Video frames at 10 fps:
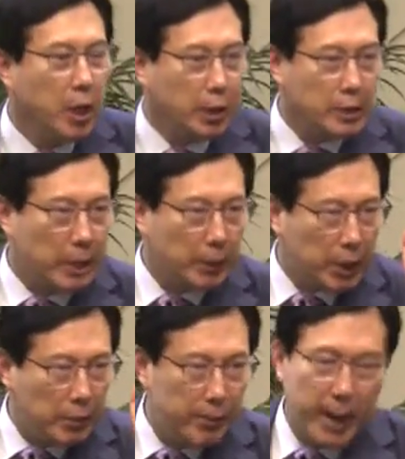그 사람은
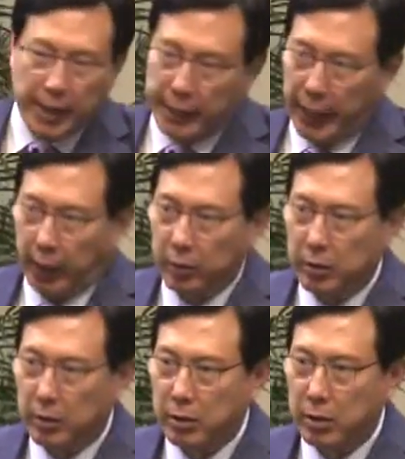이미 막이에요.
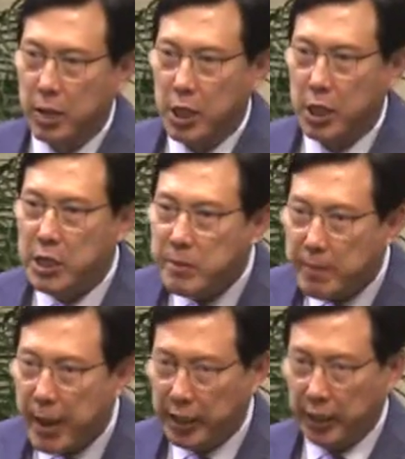이미
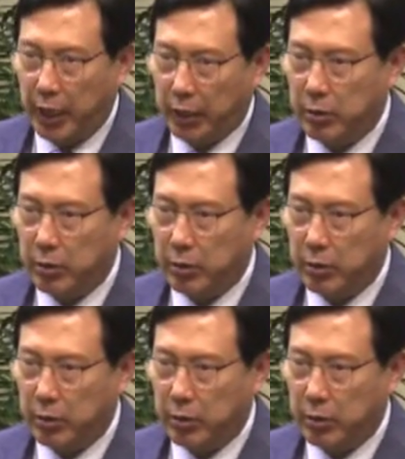막이에요.